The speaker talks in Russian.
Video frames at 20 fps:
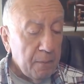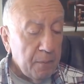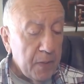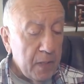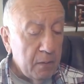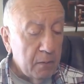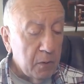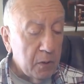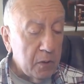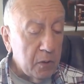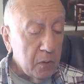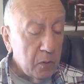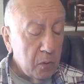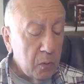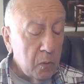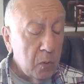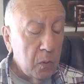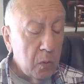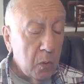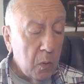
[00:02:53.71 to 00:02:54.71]
И вот
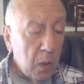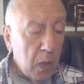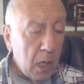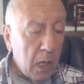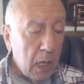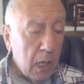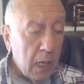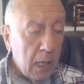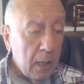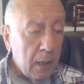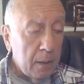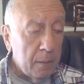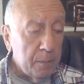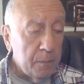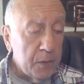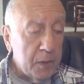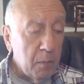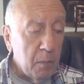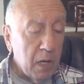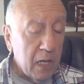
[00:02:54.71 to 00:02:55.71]
у а,
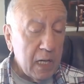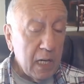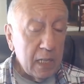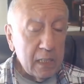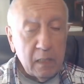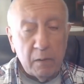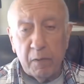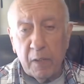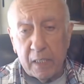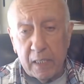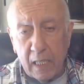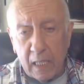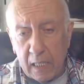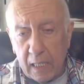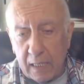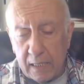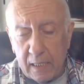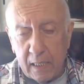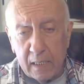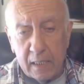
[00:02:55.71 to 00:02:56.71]
демократов она
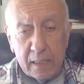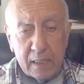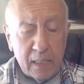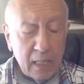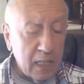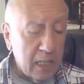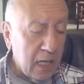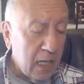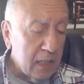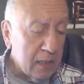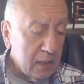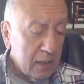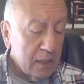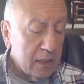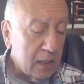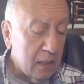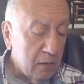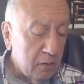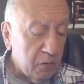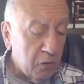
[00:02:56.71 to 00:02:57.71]
оказалась как раз, так
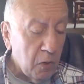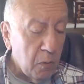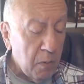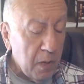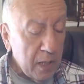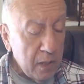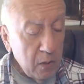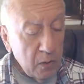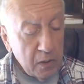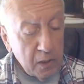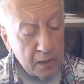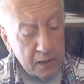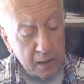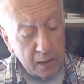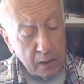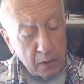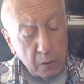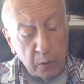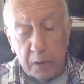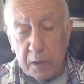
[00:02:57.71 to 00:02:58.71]
сказать, в том районе, где
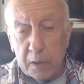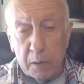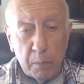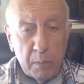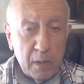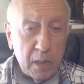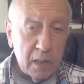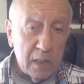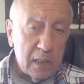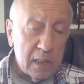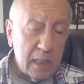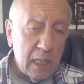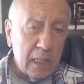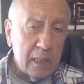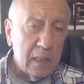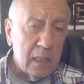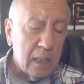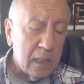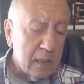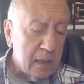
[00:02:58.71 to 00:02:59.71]
находится Берни Сандерс,